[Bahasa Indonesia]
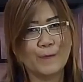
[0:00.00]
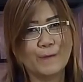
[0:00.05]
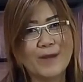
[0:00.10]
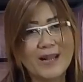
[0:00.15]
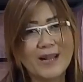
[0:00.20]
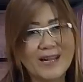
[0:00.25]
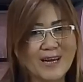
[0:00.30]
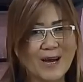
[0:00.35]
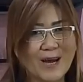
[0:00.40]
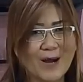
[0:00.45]

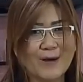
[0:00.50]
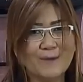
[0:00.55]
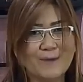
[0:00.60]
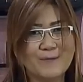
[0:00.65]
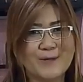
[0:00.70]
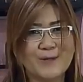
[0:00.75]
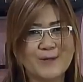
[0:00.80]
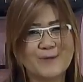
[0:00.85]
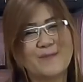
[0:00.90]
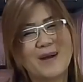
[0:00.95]
Welcome
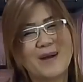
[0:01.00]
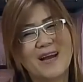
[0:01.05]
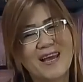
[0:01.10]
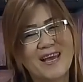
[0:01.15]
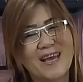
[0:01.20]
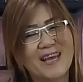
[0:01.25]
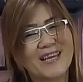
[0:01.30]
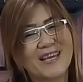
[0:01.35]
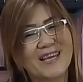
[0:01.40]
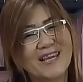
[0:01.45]
to
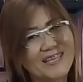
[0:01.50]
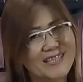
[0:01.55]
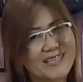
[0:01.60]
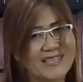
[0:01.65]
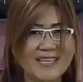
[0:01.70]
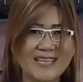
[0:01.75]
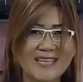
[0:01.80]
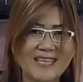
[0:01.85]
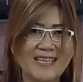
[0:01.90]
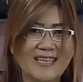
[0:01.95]
my
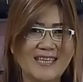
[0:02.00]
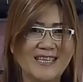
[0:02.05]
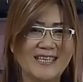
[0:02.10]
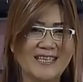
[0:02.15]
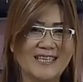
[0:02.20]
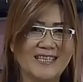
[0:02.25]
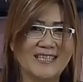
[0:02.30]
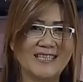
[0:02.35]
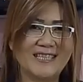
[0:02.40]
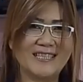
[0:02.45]

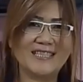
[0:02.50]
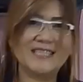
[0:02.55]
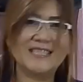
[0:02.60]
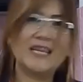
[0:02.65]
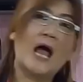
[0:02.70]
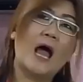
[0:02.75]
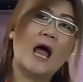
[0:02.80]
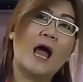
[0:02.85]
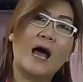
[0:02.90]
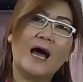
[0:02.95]
kitchen.
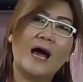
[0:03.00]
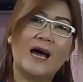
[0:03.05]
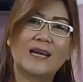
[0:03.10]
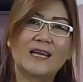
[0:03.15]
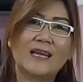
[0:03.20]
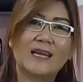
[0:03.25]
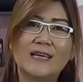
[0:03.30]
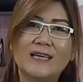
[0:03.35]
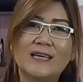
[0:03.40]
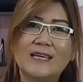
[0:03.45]

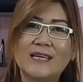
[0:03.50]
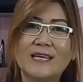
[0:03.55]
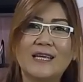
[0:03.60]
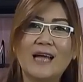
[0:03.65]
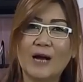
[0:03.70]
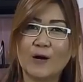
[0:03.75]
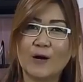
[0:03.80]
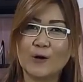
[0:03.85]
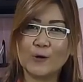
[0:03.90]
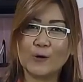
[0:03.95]
Hari ini
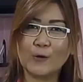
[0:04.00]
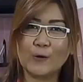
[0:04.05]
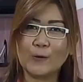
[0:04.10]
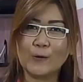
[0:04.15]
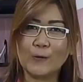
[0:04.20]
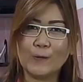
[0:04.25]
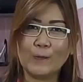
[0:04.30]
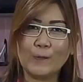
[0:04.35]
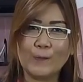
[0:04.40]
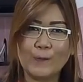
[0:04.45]

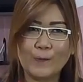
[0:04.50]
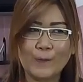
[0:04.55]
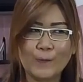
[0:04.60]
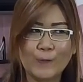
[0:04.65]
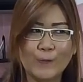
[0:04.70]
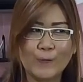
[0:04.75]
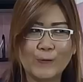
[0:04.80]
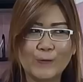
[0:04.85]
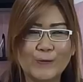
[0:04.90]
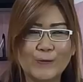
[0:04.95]
aku
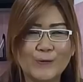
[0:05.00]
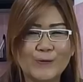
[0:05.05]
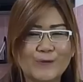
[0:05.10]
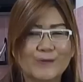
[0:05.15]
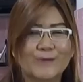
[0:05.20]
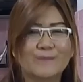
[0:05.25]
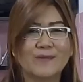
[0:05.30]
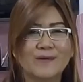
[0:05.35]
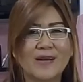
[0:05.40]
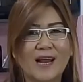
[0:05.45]

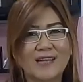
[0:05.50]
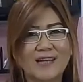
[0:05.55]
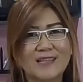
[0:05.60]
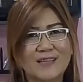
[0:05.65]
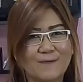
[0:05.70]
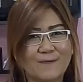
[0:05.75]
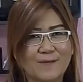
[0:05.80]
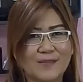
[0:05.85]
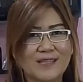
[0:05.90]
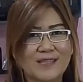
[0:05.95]

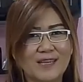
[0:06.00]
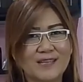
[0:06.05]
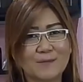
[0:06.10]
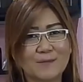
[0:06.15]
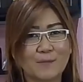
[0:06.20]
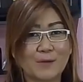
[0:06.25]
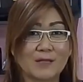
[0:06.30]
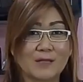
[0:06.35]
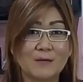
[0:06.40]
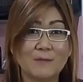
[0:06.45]

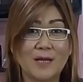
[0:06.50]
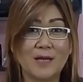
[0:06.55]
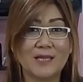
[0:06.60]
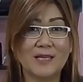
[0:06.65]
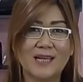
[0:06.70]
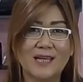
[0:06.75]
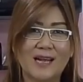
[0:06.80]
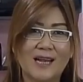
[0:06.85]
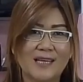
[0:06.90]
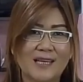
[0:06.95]
beraktivitas seperti
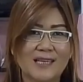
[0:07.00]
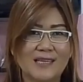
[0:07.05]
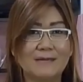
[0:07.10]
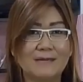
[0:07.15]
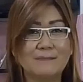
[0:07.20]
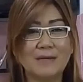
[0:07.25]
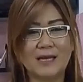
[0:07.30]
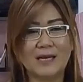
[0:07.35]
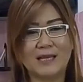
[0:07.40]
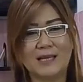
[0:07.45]
biasa
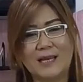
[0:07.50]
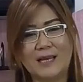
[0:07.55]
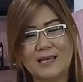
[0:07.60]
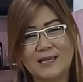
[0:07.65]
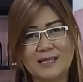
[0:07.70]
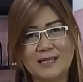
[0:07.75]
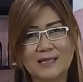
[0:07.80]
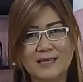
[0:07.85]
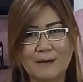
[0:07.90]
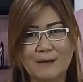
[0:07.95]
lagi, balik
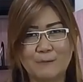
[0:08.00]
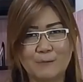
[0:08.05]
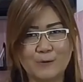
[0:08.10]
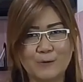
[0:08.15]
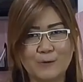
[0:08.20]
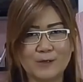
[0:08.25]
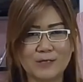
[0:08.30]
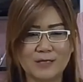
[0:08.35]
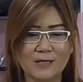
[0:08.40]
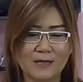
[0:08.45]
lagi ke
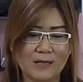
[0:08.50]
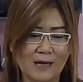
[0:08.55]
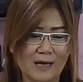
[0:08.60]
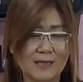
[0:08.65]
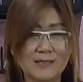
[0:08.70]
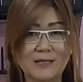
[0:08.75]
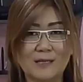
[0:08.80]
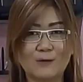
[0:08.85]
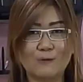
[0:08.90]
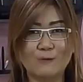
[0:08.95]
dapur
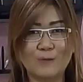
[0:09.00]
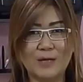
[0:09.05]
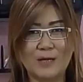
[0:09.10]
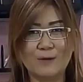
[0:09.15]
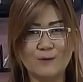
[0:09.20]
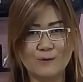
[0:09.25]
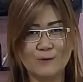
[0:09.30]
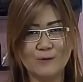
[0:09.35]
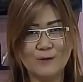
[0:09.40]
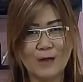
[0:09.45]
setelah satu
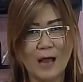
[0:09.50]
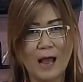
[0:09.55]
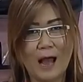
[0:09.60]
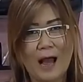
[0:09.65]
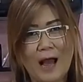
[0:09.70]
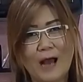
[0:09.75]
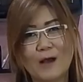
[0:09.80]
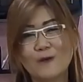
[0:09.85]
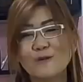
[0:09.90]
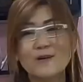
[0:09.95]
minggu.
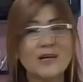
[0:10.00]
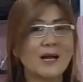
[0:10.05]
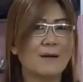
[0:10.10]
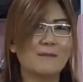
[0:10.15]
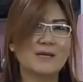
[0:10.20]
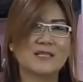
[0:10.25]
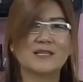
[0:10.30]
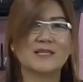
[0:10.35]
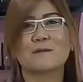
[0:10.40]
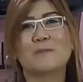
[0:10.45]
Aku
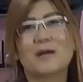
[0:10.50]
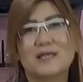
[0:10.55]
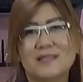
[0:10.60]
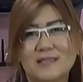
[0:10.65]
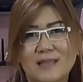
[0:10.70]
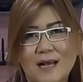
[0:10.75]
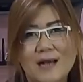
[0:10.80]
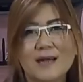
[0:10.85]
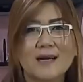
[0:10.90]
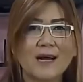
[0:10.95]
nggak
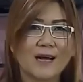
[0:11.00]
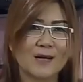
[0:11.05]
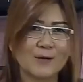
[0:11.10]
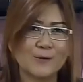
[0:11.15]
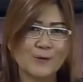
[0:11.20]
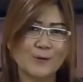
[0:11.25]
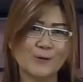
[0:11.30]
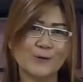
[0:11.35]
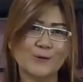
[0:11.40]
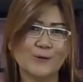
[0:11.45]
masak-masak,
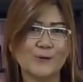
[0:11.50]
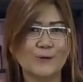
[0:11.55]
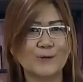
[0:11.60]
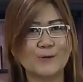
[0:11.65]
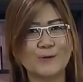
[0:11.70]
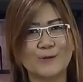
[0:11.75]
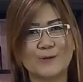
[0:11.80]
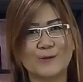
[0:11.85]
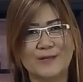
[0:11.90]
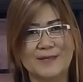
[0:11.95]
aku
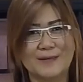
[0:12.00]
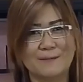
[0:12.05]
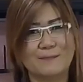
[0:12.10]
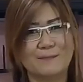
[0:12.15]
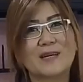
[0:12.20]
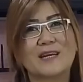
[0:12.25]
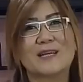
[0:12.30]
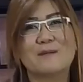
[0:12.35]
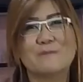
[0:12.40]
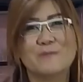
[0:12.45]

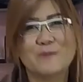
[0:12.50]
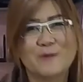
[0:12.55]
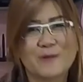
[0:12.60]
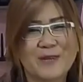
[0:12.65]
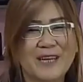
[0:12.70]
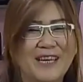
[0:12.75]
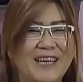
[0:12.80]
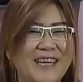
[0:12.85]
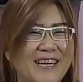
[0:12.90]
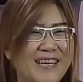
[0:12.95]

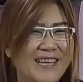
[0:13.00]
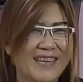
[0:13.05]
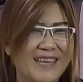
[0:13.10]
berlibur.